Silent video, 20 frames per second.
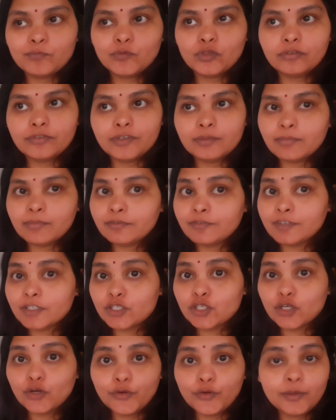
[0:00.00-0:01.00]
तो फिर मैं फंस
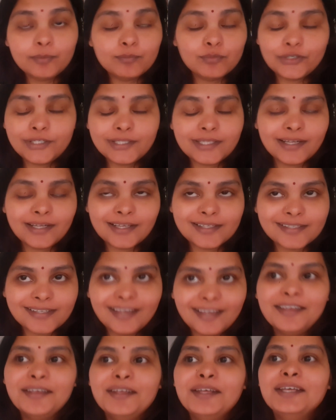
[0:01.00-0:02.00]
जाऊँगी बुरी तरह से